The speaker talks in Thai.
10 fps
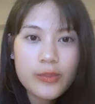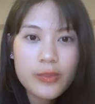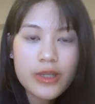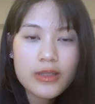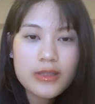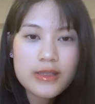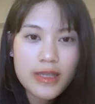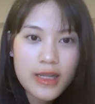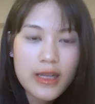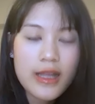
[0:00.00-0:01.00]
เป็นเซน
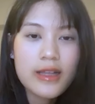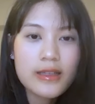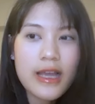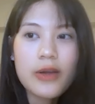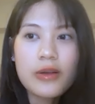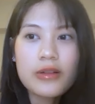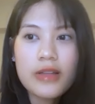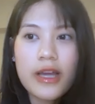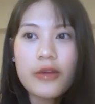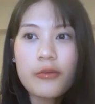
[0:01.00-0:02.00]
นั้นแหละ ถ่าย
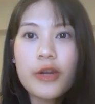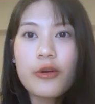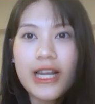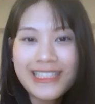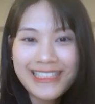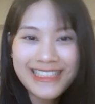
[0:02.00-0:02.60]
ถ่ายวันเดียวกัน